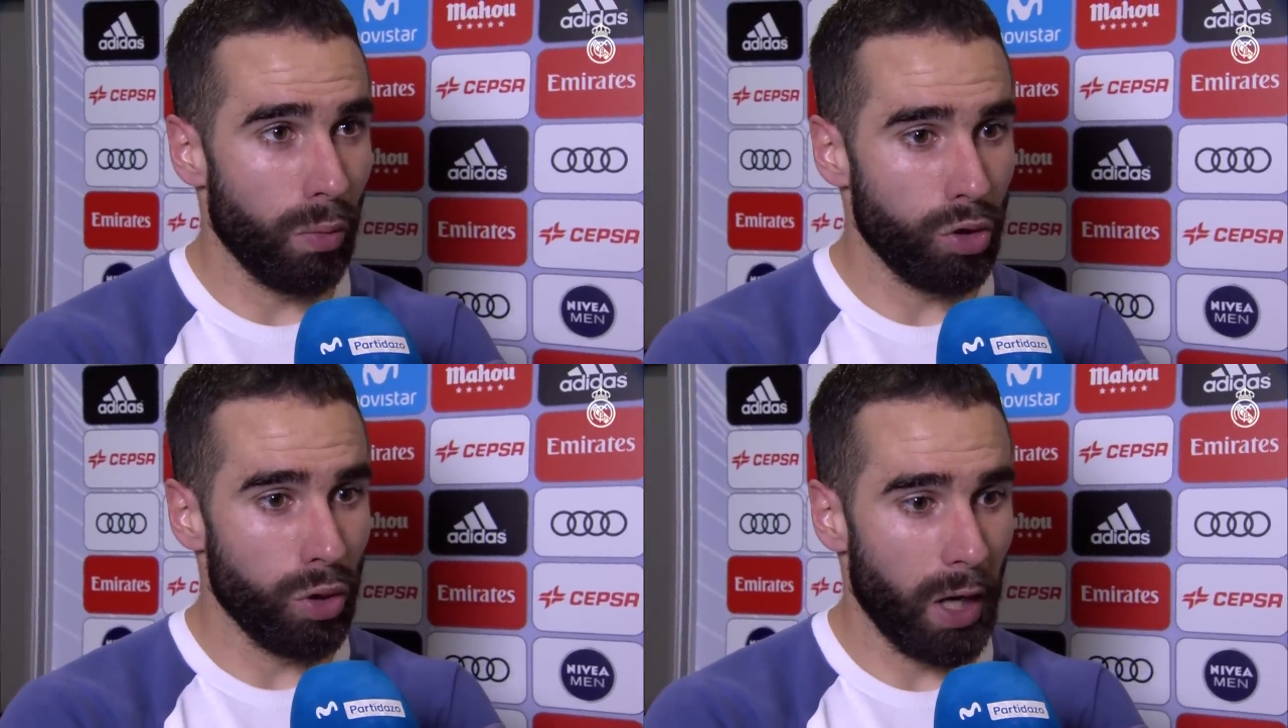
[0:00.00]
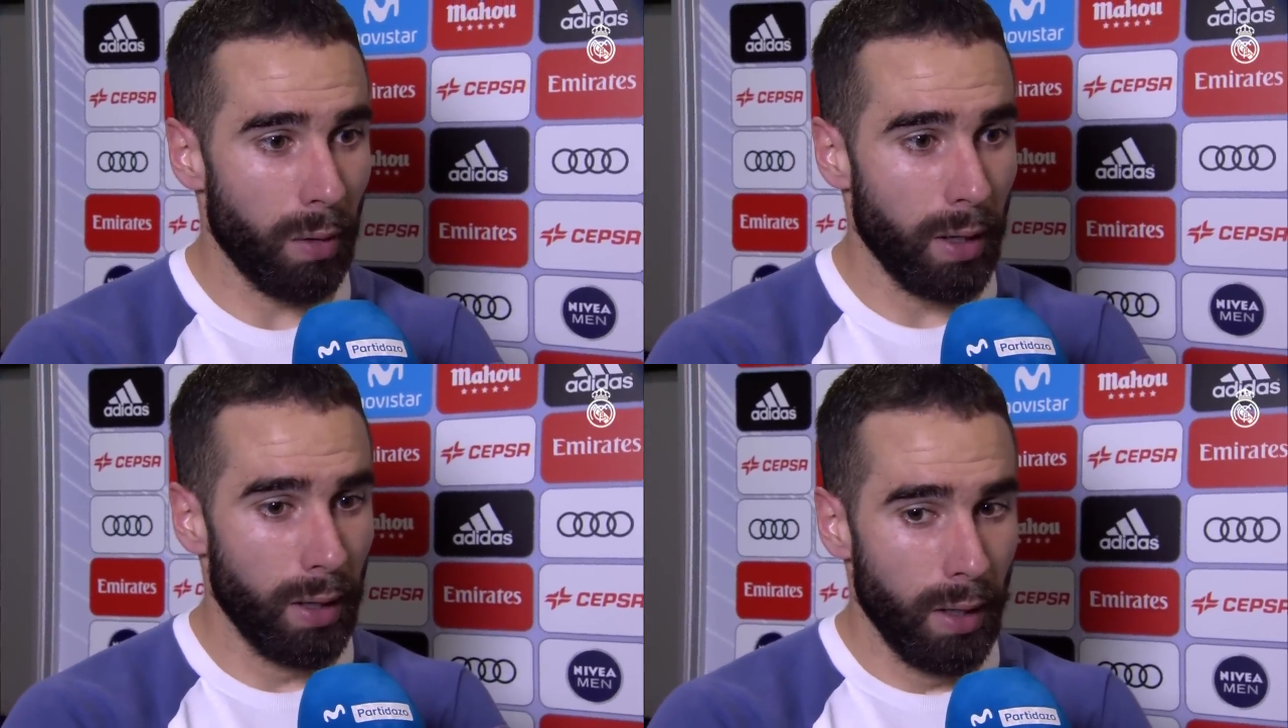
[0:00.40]
mucho
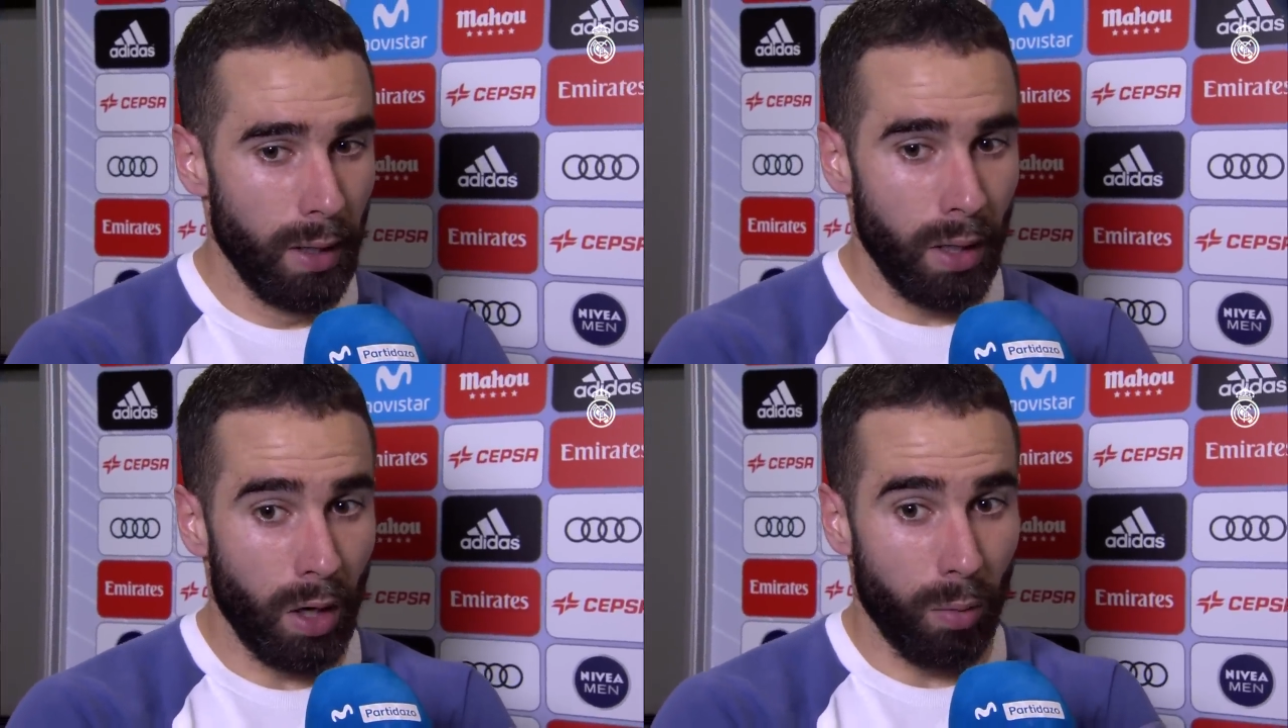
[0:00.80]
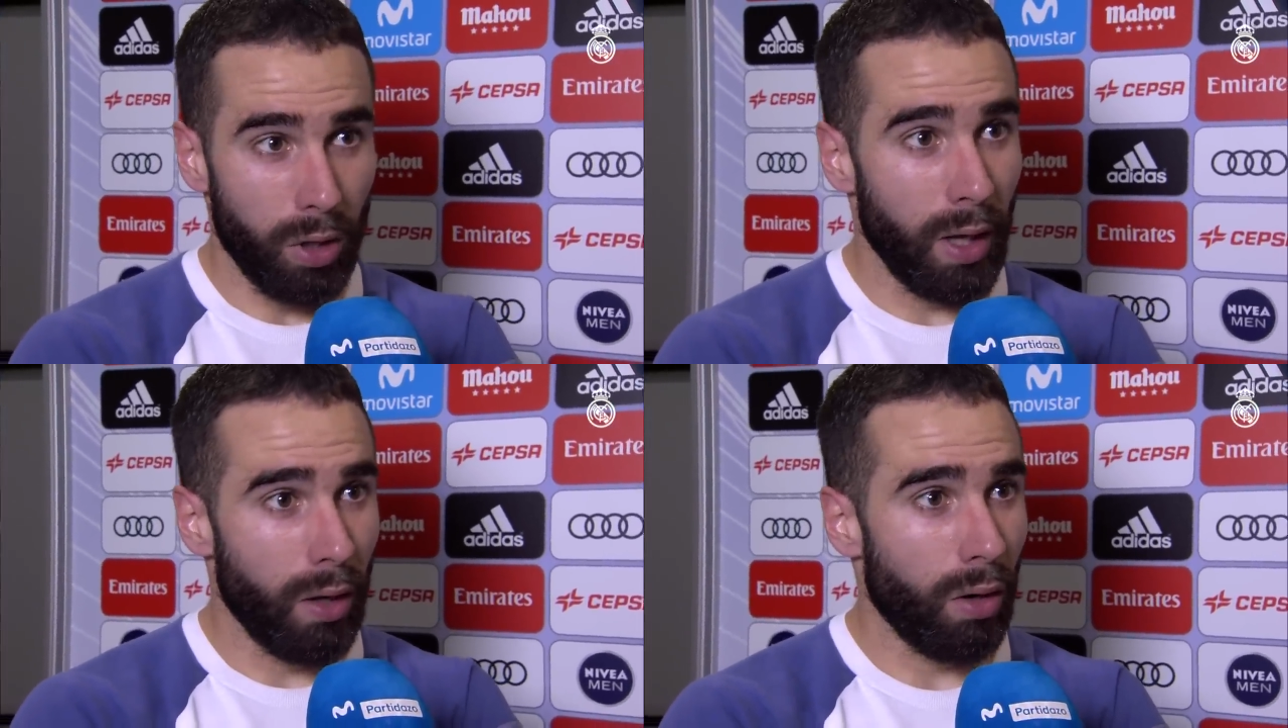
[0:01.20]
arriba y como
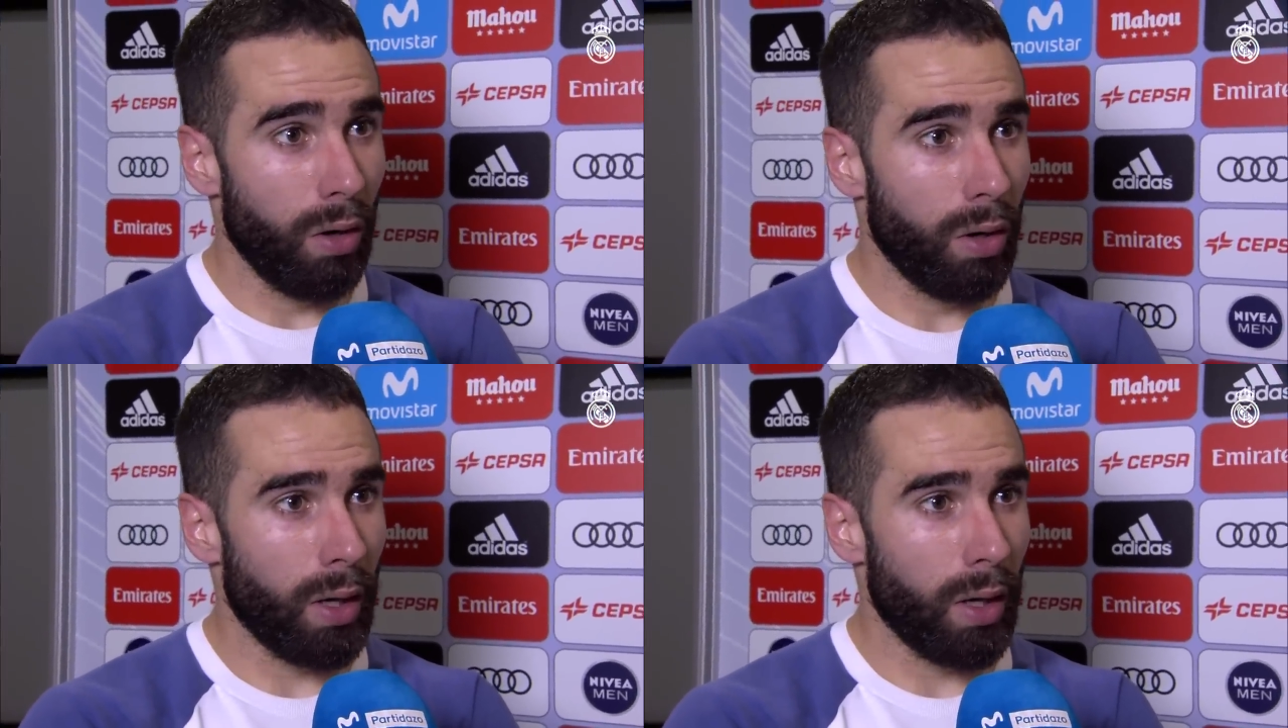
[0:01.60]
te digo, ¿no?